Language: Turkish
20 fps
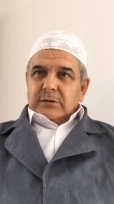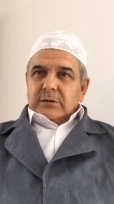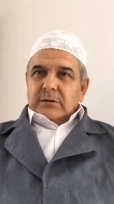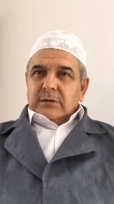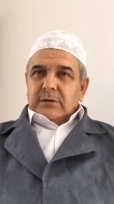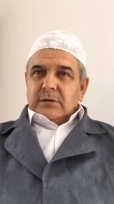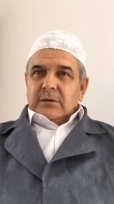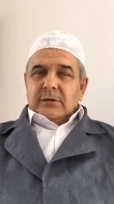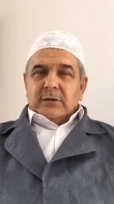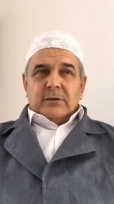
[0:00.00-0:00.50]

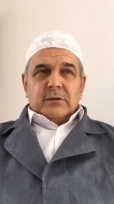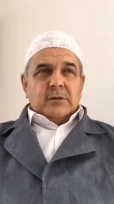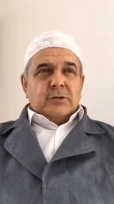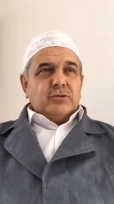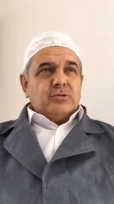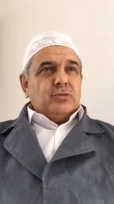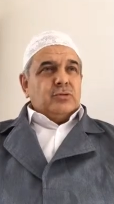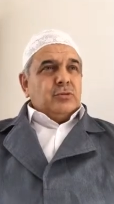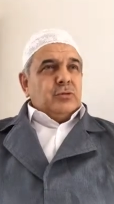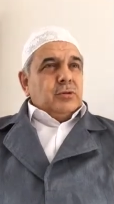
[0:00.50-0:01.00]
Kale
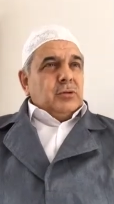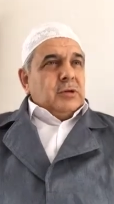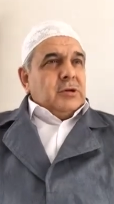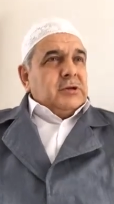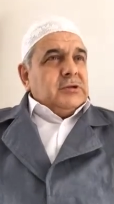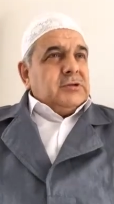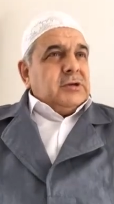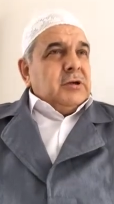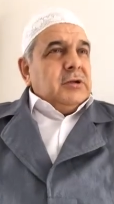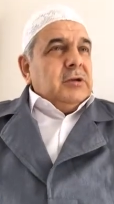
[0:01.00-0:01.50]

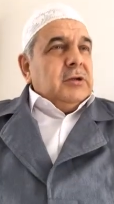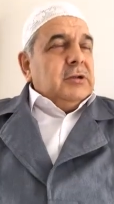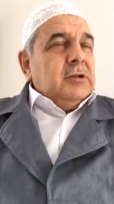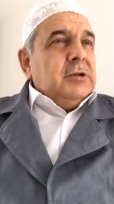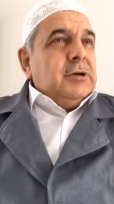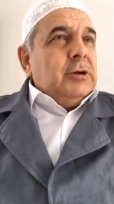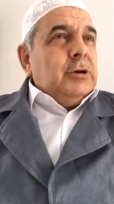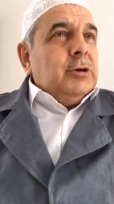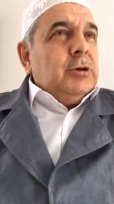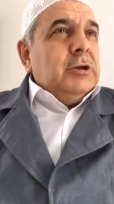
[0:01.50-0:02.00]
Resulullah
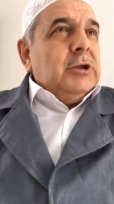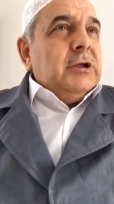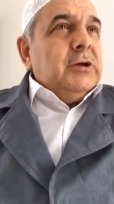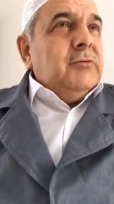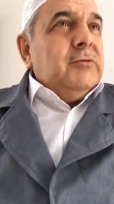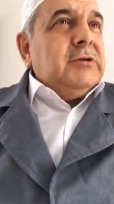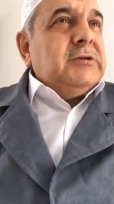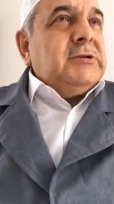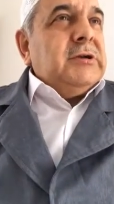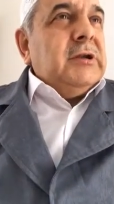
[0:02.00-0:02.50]
sallallahu
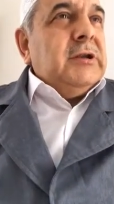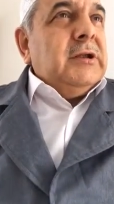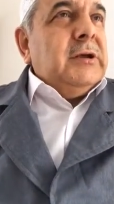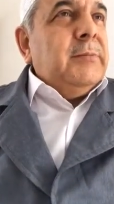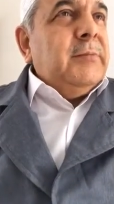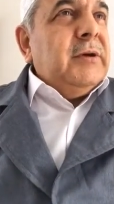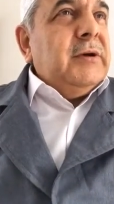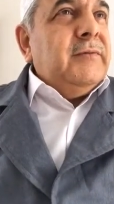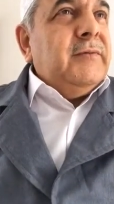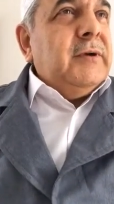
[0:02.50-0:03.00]
aleyhi ve
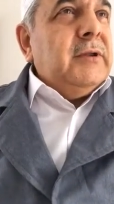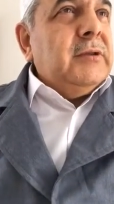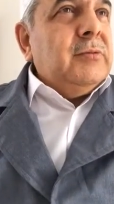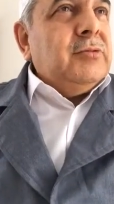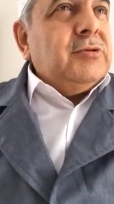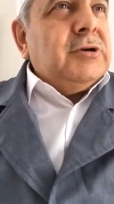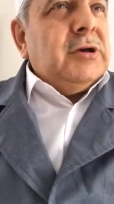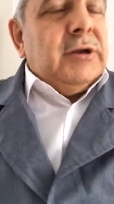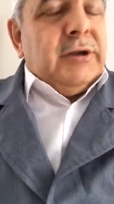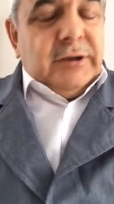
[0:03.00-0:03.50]
sellem
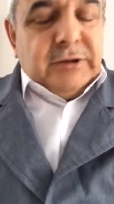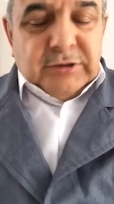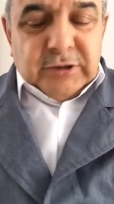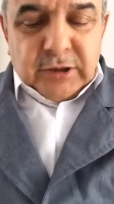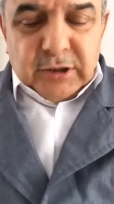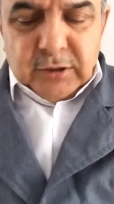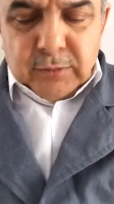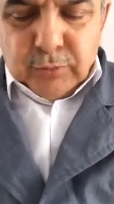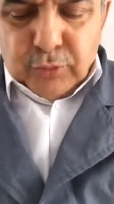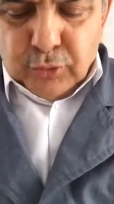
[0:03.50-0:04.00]
Efendimiz
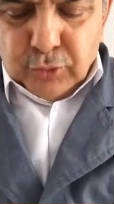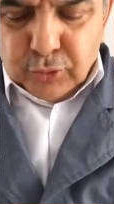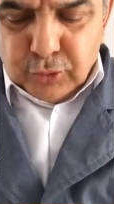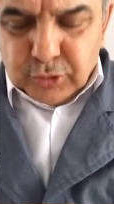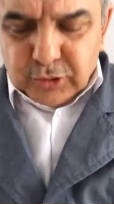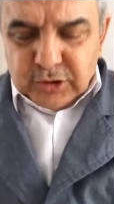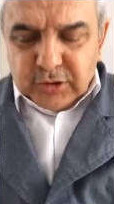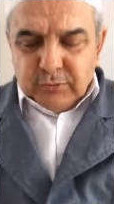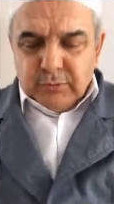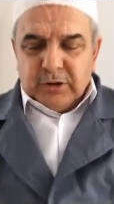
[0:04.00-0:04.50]
aleyhisselam
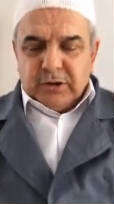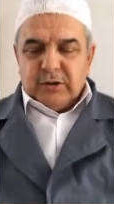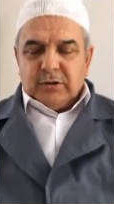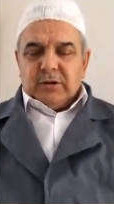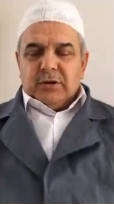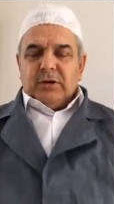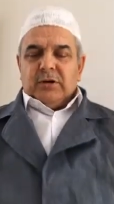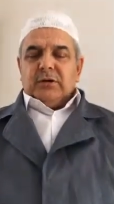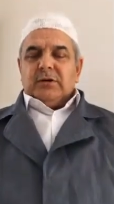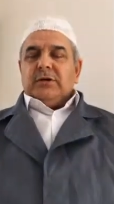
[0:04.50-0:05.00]
buyurdu ki men
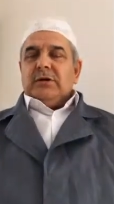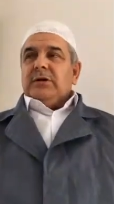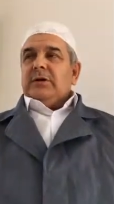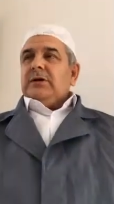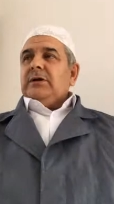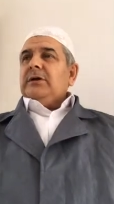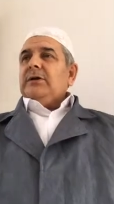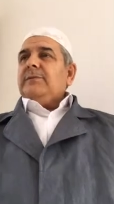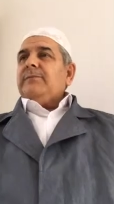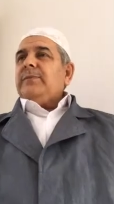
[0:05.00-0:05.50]

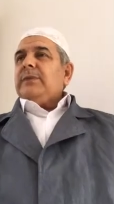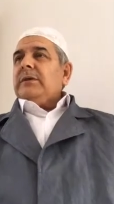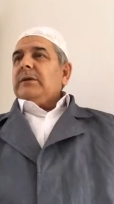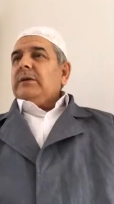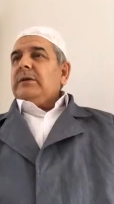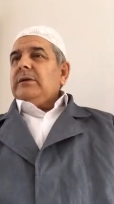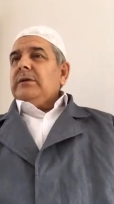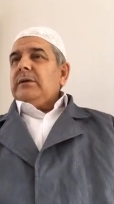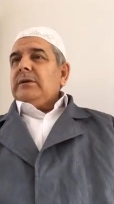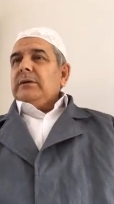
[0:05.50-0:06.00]
katele
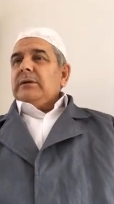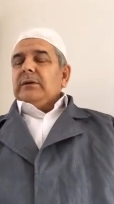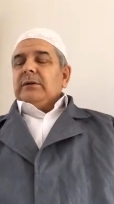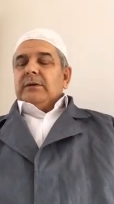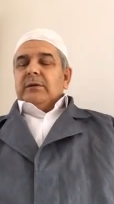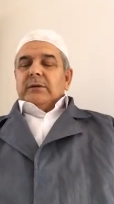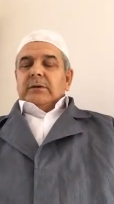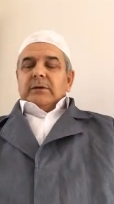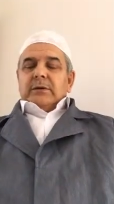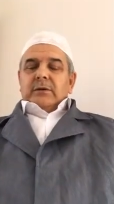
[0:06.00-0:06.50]

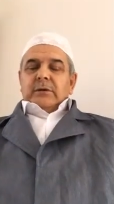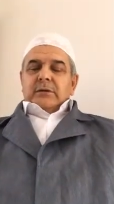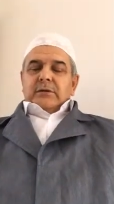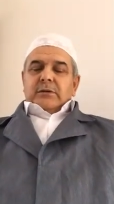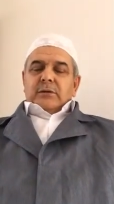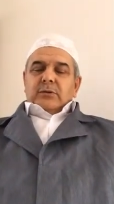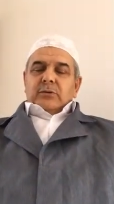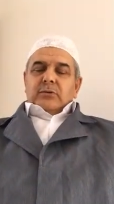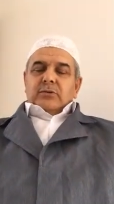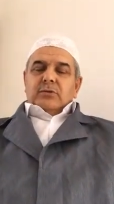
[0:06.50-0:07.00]

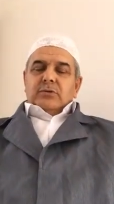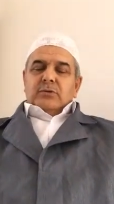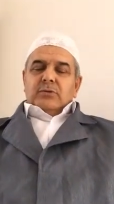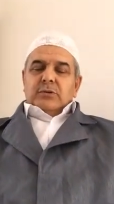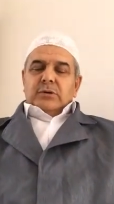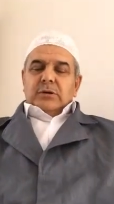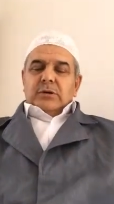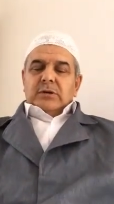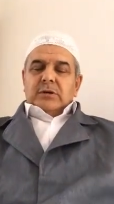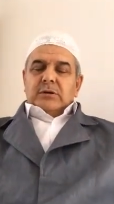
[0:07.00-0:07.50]

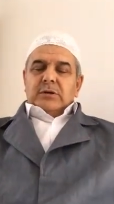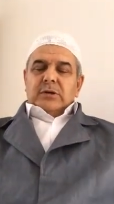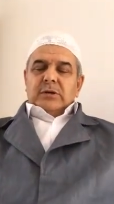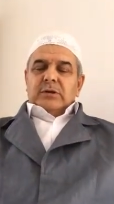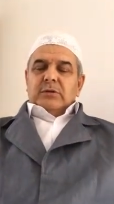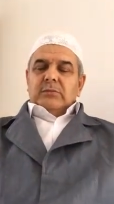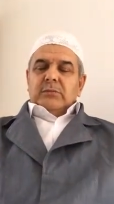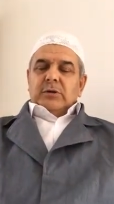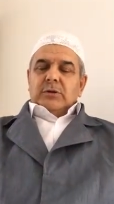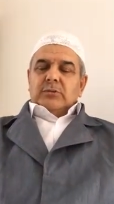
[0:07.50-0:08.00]
litekûne
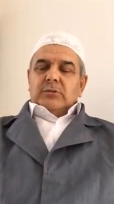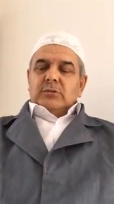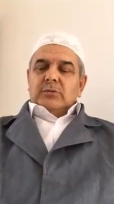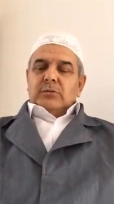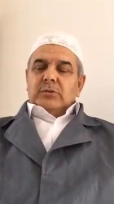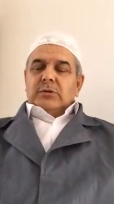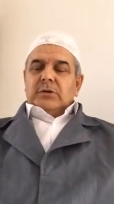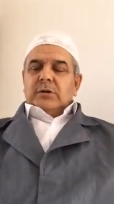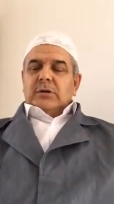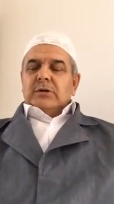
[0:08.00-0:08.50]

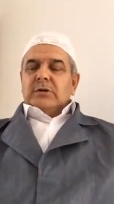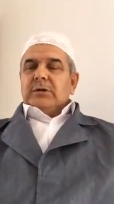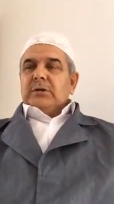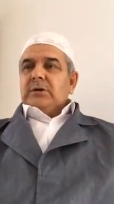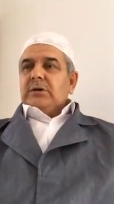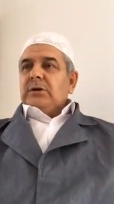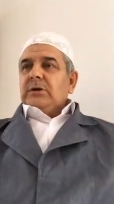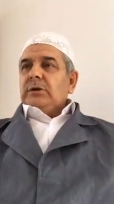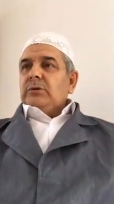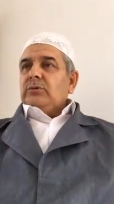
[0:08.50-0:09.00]
kelimetullahi
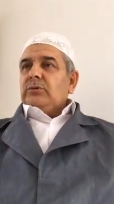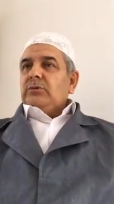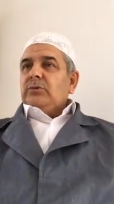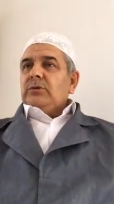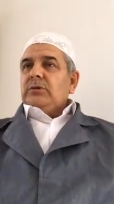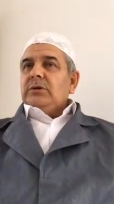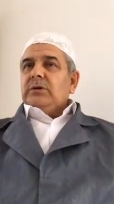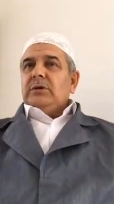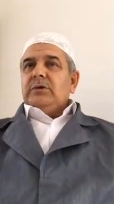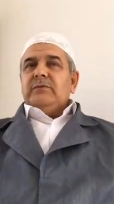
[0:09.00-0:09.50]
hiyel
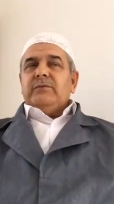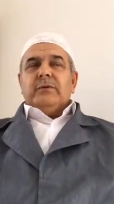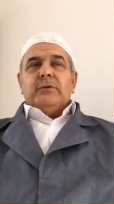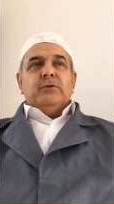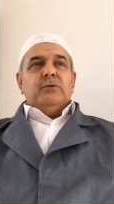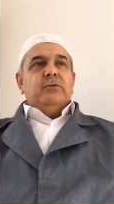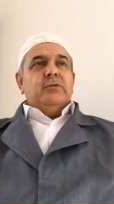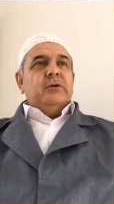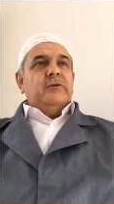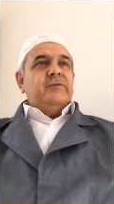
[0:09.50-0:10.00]
ulye
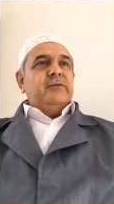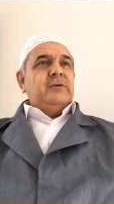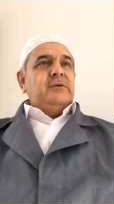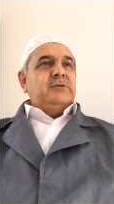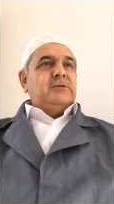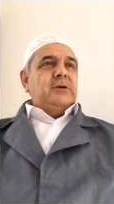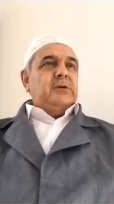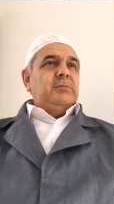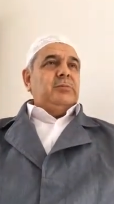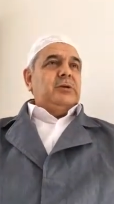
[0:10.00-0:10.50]
fehuve fî
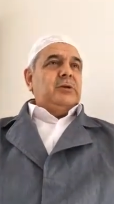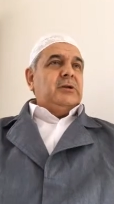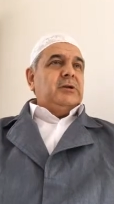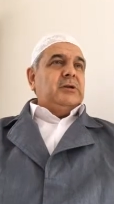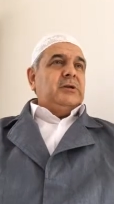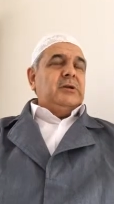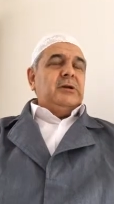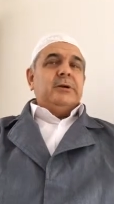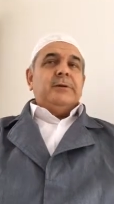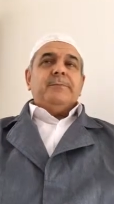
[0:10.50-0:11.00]

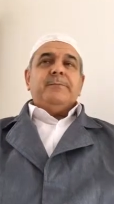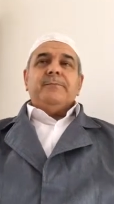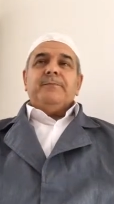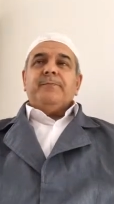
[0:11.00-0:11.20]
sebilillah